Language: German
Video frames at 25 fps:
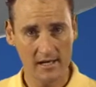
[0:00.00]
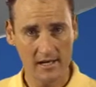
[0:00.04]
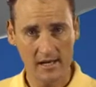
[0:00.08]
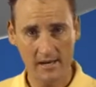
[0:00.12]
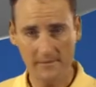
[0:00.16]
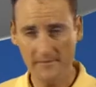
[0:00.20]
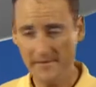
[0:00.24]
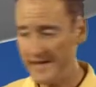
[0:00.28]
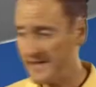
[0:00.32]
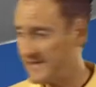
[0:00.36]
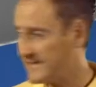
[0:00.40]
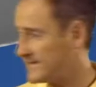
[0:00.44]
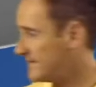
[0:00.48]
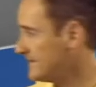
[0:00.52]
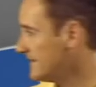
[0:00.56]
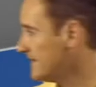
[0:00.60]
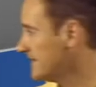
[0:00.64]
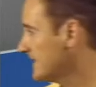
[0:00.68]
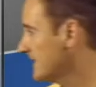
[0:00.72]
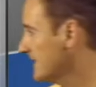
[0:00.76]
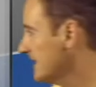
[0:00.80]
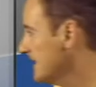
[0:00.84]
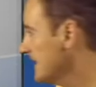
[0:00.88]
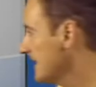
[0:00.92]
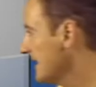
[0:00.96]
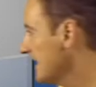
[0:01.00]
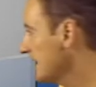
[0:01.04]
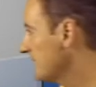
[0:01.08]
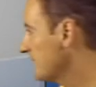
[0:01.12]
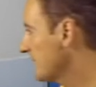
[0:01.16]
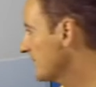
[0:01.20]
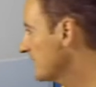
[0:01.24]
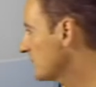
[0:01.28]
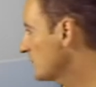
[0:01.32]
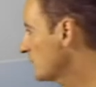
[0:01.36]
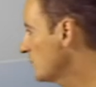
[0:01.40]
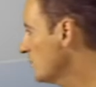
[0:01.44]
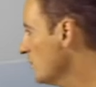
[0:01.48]
Im Westen dagegen
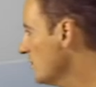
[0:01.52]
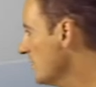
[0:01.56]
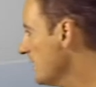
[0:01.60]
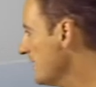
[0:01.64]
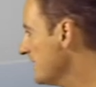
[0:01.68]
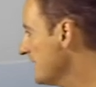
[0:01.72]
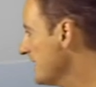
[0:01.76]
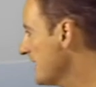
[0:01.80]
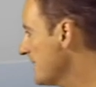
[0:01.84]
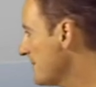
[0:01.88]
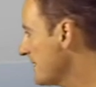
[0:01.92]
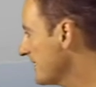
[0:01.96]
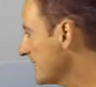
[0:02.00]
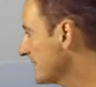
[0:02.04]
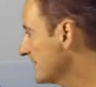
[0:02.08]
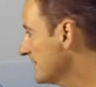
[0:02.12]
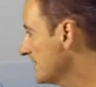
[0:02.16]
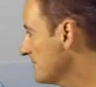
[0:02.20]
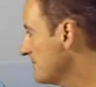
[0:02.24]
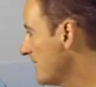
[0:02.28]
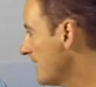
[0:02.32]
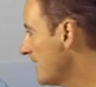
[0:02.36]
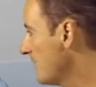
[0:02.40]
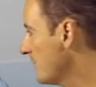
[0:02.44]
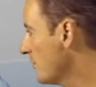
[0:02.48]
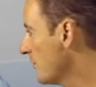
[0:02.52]
etwas kühler, hier maximal